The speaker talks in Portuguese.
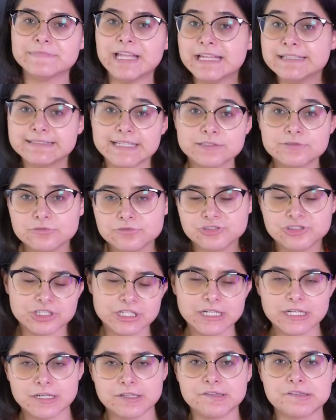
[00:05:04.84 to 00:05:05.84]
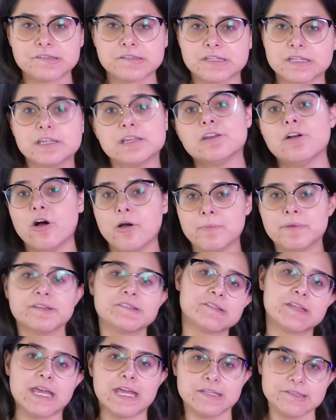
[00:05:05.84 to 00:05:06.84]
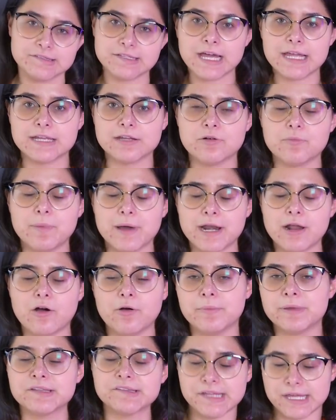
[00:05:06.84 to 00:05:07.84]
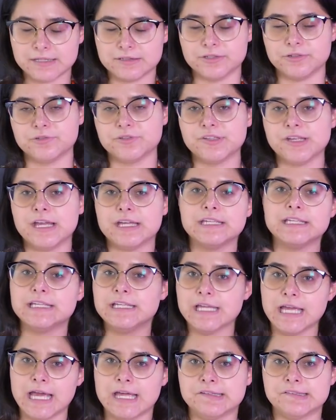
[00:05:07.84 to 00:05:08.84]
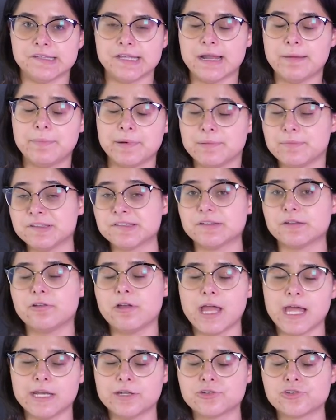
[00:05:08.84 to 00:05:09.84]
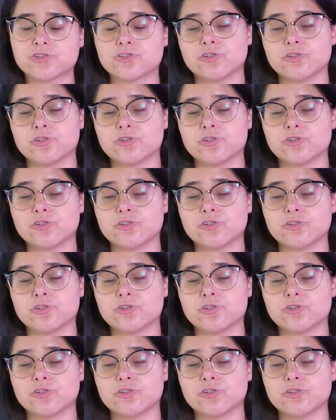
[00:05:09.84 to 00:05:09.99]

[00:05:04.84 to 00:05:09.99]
né? Dando dicas que homens gays dariam para homens héteros. E aí, essa era a premissa do reality